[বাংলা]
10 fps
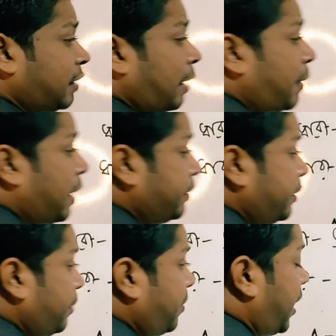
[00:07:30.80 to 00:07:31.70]

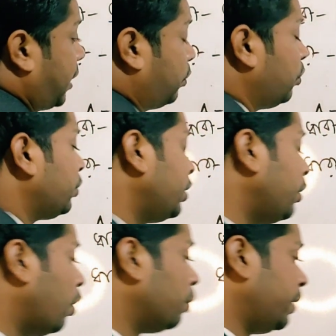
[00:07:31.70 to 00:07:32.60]
তামাদি মেয়াদ
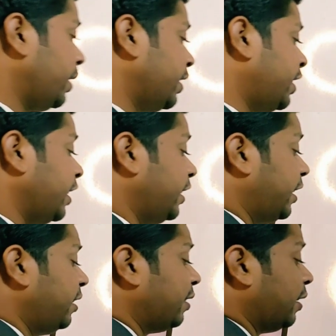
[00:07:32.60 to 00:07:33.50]
উত্তীর্ণ হবে
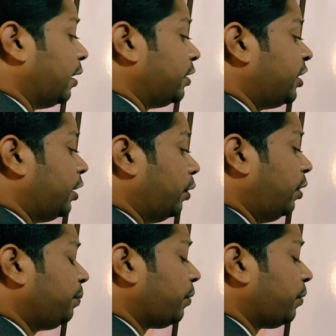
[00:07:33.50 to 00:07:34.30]
সেদিন ছিল